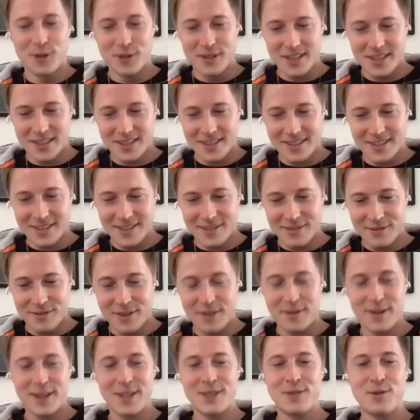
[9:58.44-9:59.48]
Und
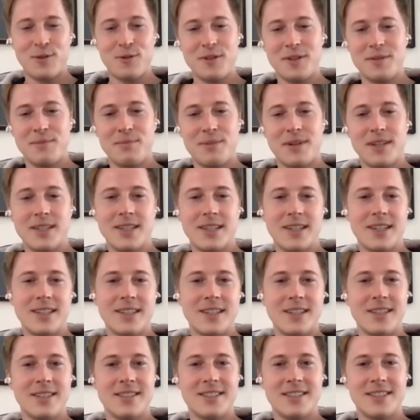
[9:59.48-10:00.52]
wer weiß, wo wir in ein paar
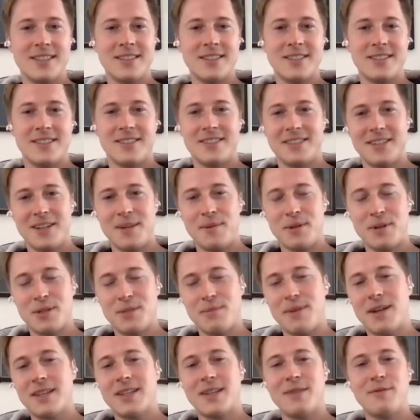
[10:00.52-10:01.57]
Jahren alle sind. Aber
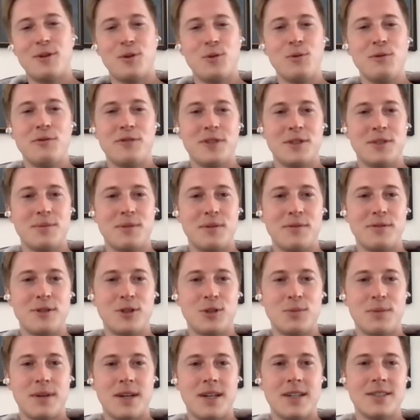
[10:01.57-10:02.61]
es macht einfach unfassbar
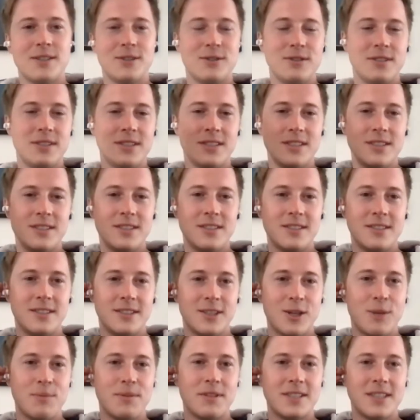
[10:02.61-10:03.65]
viel Spaß und äh,
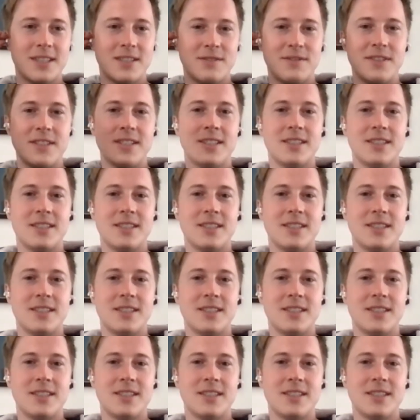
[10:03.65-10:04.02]
ich glaube, das ist